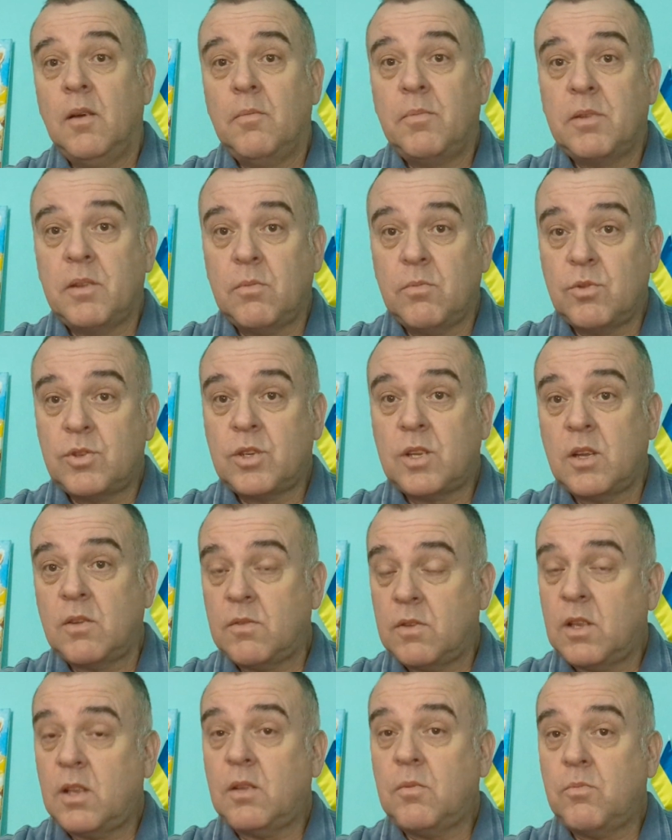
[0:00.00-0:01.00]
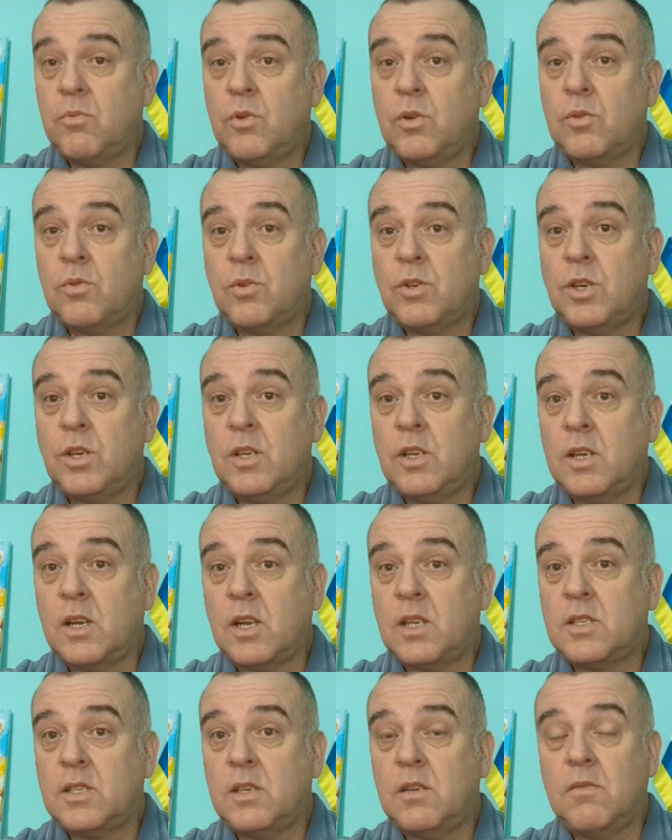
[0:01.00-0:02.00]
Потому что вот это будет очень
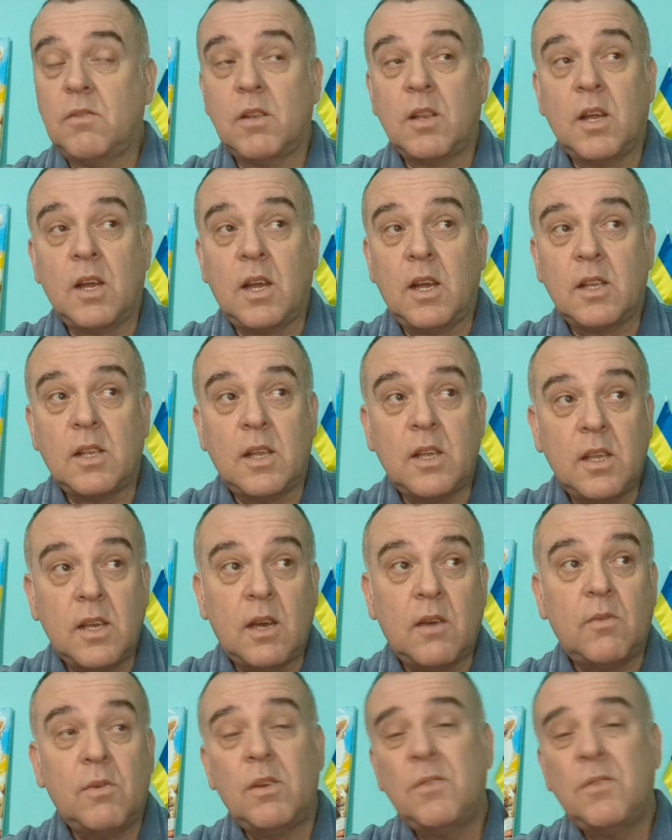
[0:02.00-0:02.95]
некрасиво, да, когда никого...